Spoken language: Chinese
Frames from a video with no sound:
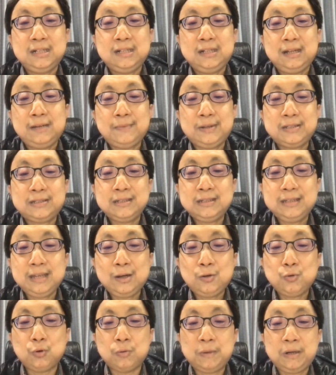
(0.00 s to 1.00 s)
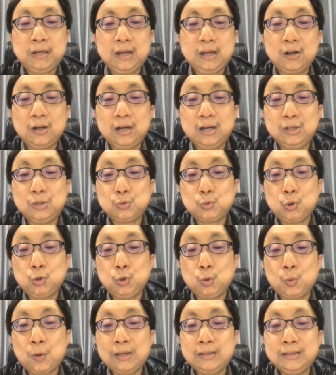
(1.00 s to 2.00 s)
那么今天我们聊了很多
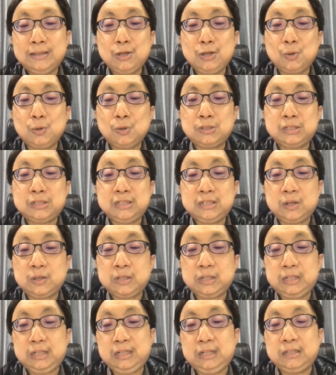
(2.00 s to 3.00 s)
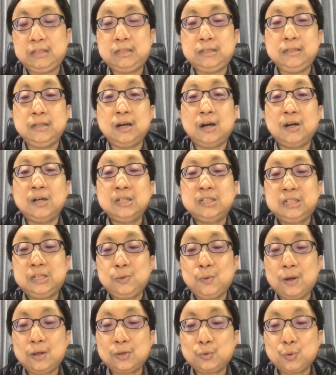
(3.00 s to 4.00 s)
有关内容行销的议题啊，
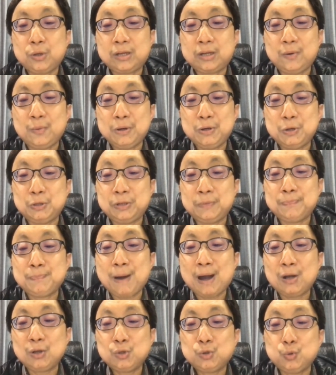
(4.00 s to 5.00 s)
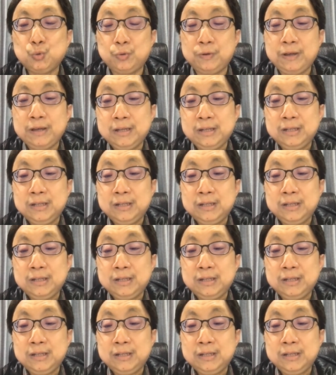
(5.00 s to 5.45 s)
希望对各位有些帮助。